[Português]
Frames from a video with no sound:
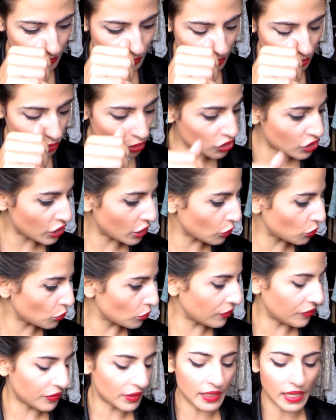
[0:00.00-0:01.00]
de que loja é que eu
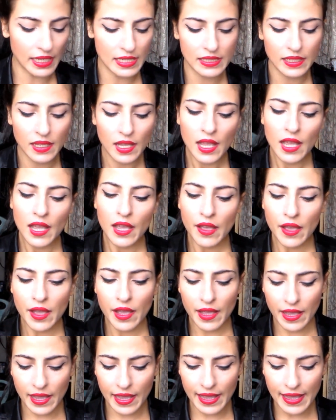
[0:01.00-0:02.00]
estou a falar.
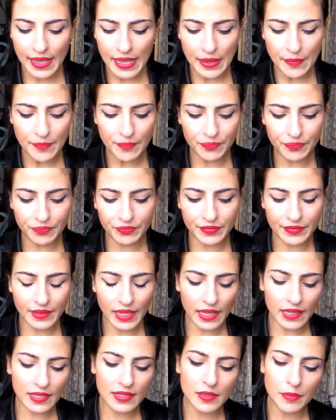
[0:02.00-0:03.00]
Um,
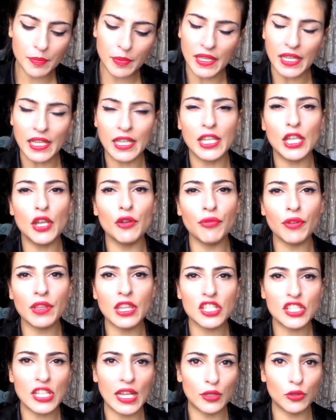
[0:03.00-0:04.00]
recebi, eu vou
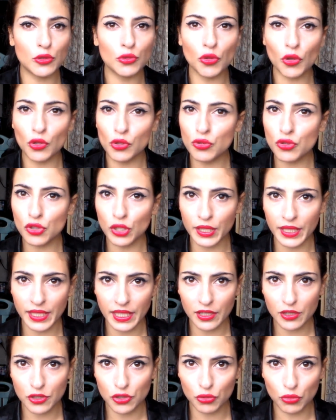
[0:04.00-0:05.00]
deixar todos os
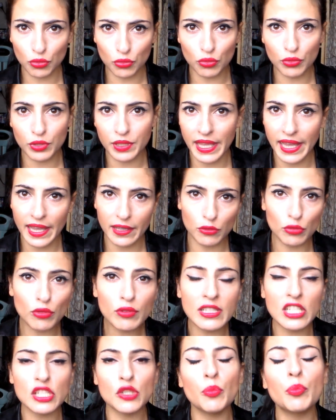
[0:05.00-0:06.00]
links, tudo o que é, tudo
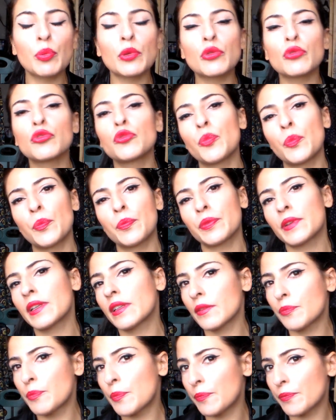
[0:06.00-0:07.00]
o que seja produto
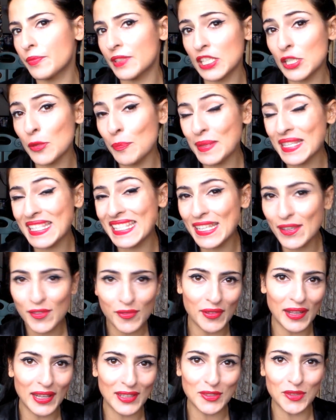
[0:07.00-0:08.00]
que seja
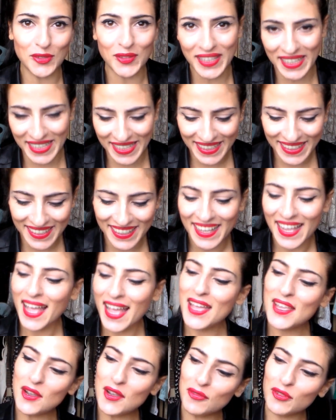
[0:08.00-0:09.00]
passível de um link,
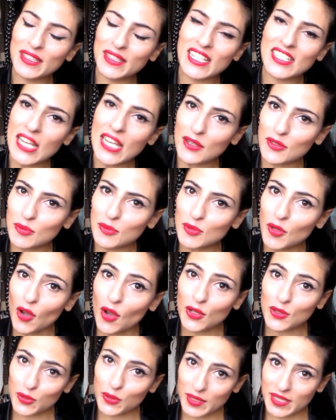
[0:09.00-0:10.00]
eu vou deixar no
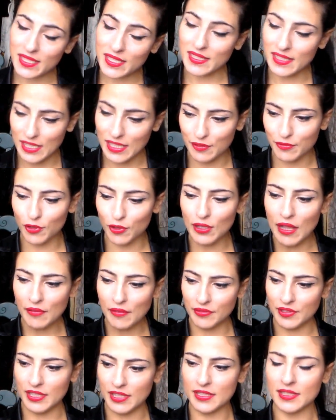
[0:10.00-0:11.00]
blog tudo certinho, vão lá
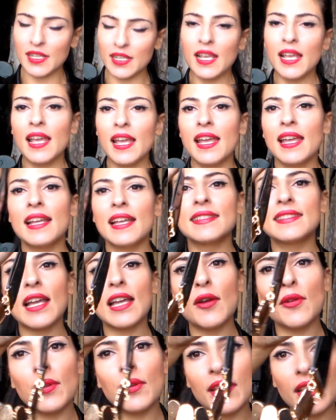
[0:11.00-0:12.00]
ver.
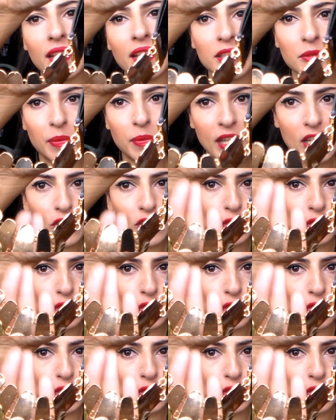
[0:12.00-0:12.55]
Então, eu recebi